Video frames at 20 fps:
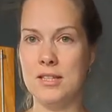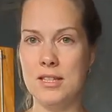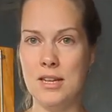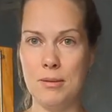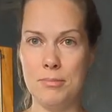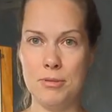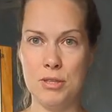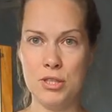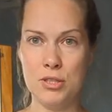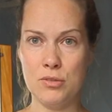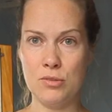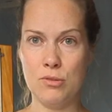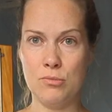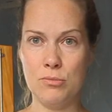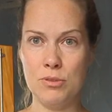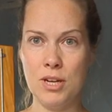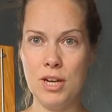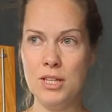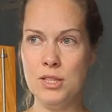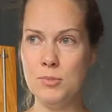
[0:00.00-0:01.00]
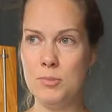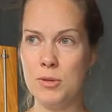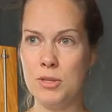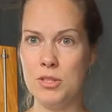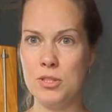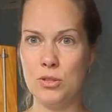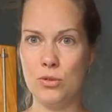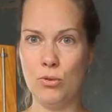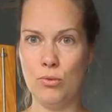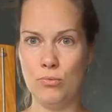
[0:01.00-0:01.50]
на общественном
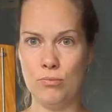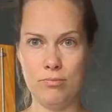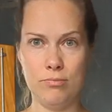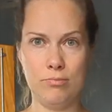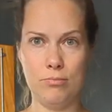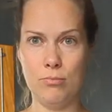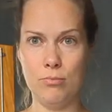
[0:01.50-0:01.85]
транспорте, но